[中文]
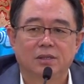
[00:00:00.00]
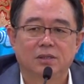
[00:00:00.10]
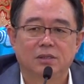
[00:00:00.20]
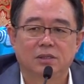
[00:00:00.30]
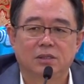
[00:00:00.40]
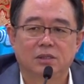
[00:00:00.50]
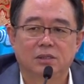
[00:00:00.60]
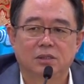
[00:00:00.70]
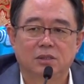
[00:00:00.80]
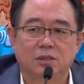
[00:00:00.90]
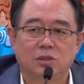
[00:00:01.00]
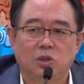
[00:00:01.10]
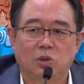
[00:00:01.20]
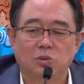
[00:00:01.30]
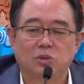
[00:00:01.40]
一个
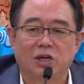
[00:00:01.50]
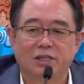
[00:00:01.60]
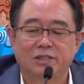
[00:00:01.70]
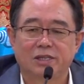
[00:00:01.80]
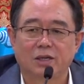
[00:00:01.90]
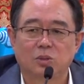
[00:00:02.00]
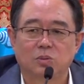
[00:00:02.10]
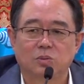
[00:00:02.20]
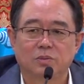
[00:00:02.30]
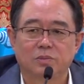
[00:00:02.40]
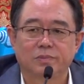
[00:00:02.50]
龙泉山谷。